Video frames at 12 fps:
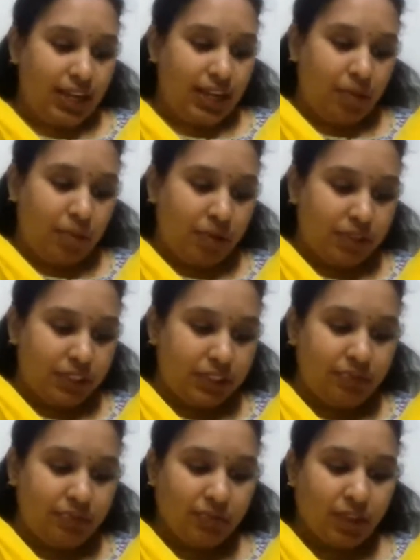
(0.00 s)
அப்போ வந்து
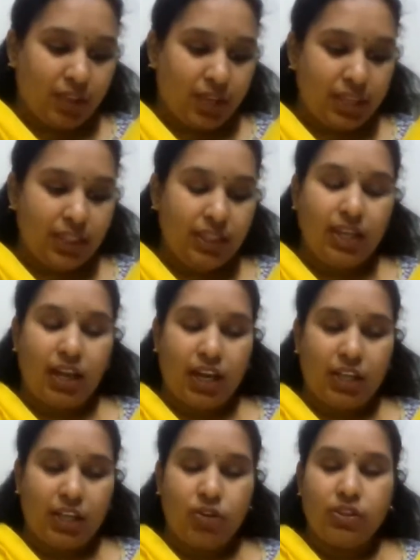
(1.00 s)
இந்த
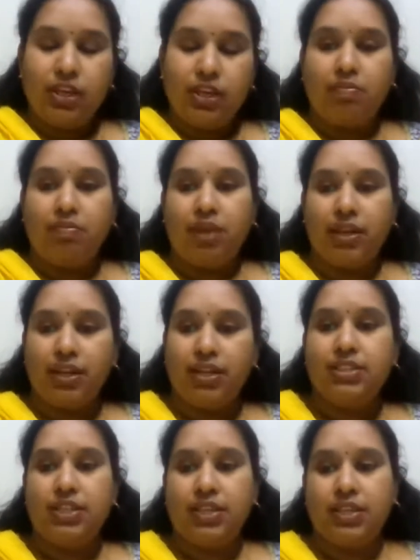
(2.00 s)
அயோத்தியா மன்னன்
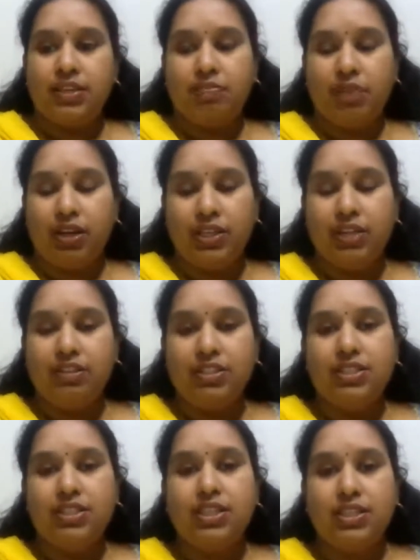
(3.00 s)
மன்னர் வந்து
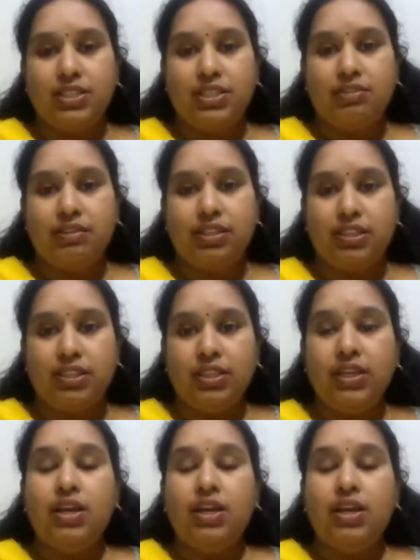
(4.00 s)
செஞ்சது வந்து